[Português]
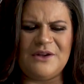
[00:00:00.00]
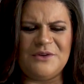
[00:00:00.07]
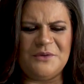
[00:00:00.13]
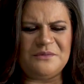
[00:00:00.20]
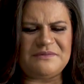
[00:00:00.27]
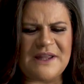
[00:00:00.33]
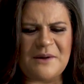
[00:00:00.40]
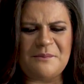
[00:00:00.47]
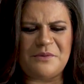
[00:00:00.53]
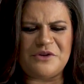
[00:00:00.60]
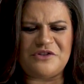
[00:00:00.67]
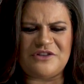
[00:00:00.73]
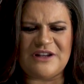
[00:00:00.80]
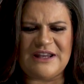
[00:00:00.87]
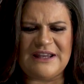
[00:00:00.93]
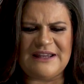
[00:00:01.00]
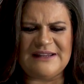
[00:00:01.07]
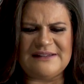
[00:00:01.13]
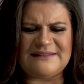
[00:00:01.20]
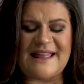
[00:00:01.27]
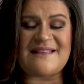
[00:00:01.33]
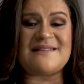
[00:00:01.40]
Num tempo
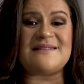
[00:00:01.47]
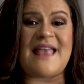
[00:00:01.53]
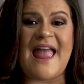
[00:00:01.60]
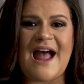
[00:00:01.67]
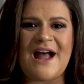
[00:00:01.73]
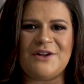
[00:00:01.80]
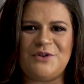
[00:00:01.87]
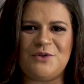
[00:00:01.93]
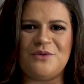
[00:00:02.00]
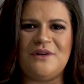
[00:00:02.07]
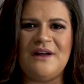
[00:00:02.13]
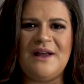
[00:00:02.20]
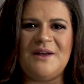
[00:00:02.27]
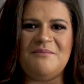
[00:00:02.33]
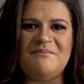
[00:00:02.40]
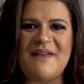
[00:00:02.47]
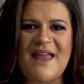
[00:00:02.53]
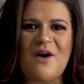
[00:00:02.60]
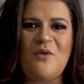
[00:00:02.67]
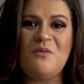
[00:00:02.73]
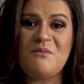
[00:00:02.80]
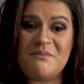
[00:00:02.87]
de deserto
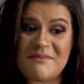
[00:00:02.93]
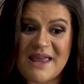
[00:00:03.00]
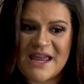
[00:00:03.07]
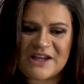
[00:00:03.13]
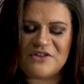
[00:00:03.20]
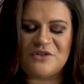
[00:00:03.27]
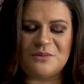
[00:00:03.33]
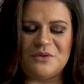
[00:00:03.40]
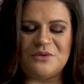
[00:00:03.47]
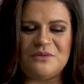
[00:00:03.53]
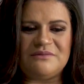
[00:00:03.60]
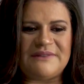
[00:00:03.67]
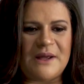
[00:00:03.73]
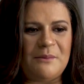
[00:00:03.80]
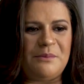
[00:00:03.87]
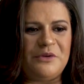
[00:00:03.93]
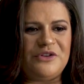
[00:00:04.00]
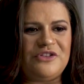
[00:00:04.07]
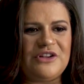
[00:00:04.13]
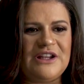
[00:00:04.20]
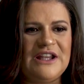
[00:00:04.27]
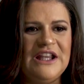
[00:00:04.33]
meu mesmo, num tempo
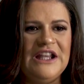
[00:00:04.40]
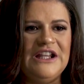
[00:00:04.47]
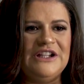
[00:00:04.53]
de,